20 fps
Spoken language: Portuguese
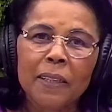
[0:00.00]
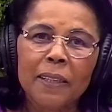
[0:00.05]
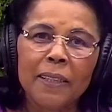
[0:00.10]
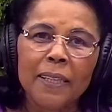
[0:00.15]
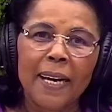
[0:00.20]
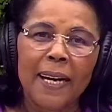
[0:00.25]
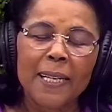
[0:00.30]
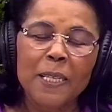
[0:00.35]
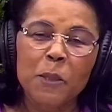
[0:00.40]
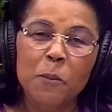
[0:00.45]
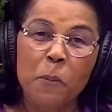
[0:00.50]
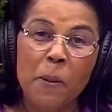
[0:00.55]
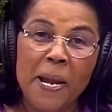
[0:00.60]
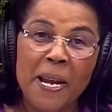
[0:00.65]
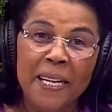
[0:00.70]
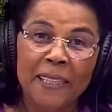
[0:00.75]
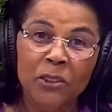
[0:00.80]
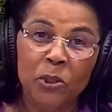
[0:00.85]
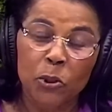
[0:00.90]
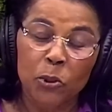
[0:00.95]
nas
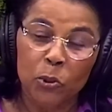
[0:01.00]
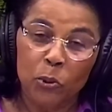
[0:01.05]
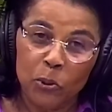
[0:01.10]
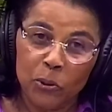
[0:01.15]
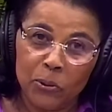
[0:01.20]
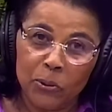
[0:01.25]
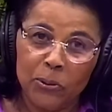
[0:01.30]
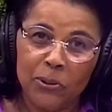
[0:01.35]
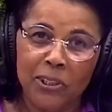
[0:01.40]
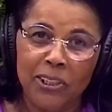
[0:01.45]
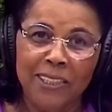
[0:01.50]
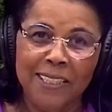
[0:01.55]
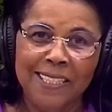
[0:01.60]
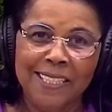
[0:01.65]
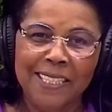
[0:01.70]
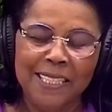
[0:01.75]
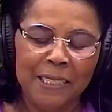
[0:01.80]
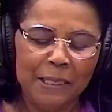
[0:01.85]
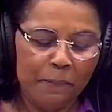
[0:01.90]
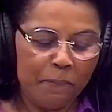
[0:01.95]
Beatitudes,
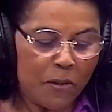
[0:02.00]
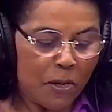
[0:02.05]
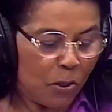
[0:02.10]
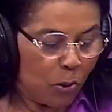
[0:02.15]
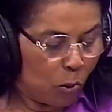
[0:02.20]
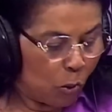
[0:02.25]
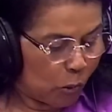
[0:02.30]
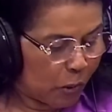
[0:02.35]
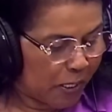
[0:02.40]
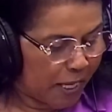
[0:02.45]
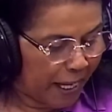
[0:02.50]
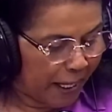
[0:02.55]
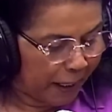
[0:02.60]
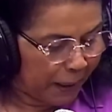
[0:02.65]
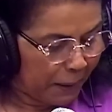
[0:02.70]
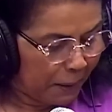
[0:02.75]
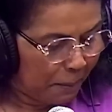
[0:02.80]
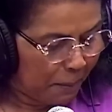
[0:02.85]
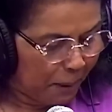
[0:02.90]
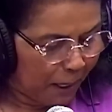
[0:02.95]
no
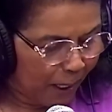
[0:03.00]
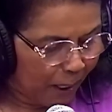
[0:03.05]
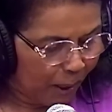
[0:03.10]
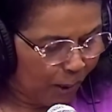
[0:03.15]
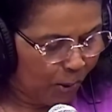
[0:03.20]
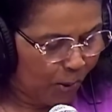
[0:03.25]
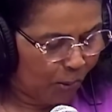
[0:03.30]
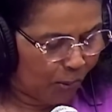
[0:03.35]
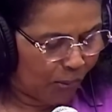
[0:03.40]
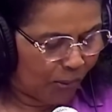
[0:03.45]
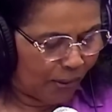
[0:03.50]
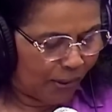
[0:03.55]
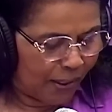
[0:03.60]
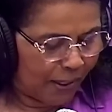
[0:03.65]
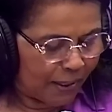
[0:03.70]
serramão